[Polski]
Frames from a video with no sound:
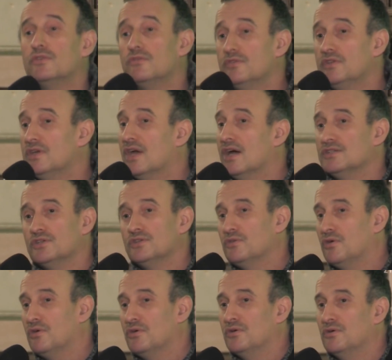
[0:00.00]
wynika, że
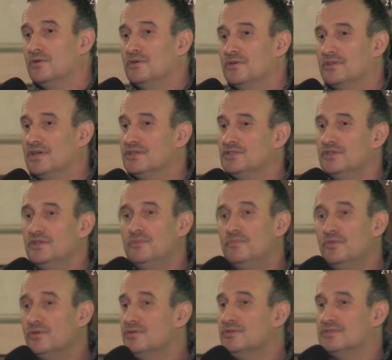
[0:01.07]
to y, też i
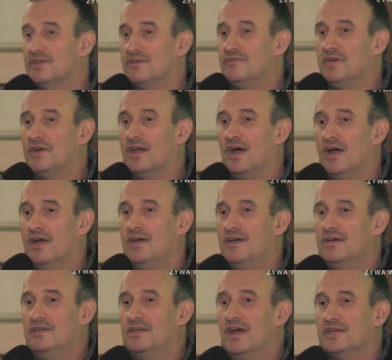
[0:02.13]
Bóg zawiera
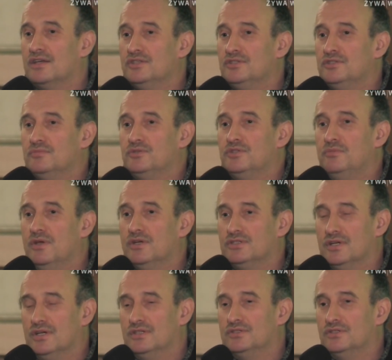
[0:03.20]
jakieś
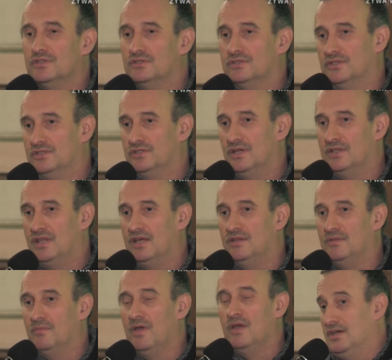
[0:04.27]
przymierze z, z
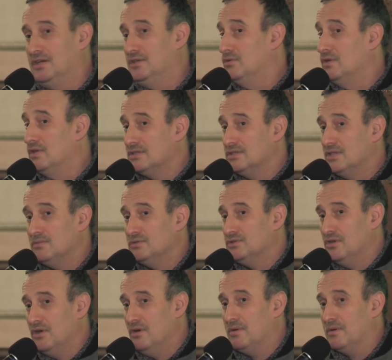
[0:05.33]
szatanem. I tutaj tak samo
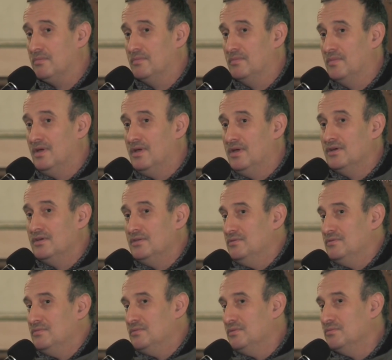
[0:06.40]
z Hiobem.
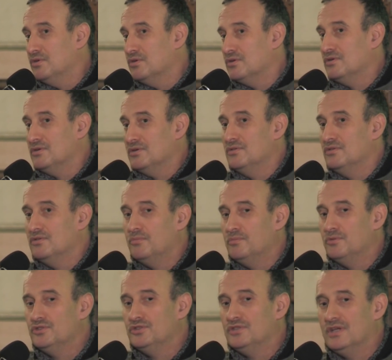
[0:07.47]
Y, Bóg
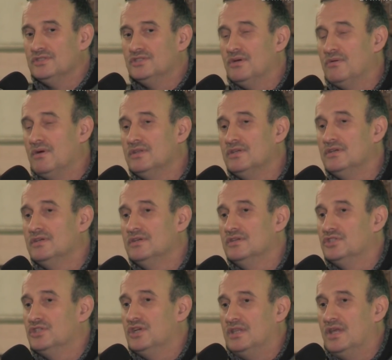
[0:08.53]
dopuszcza działanie
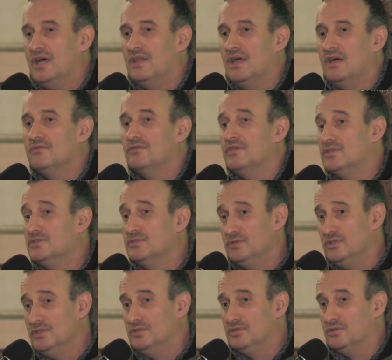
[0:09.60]
szatana w
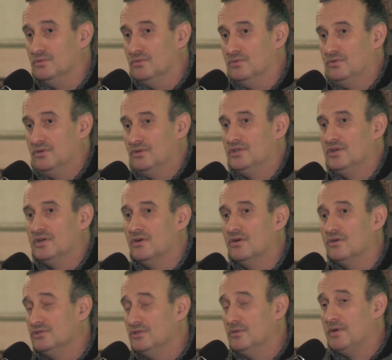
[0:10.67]
naszym życiu. To, że
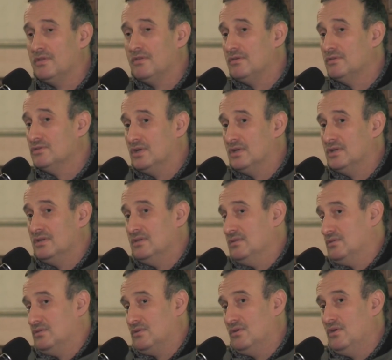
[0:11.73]
kogoś opanował szatan,
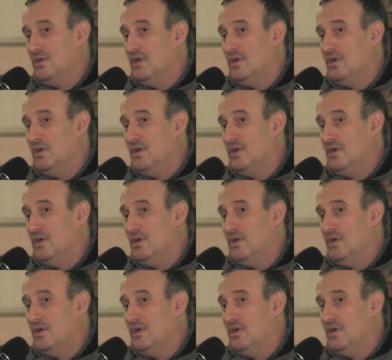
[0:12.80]
no to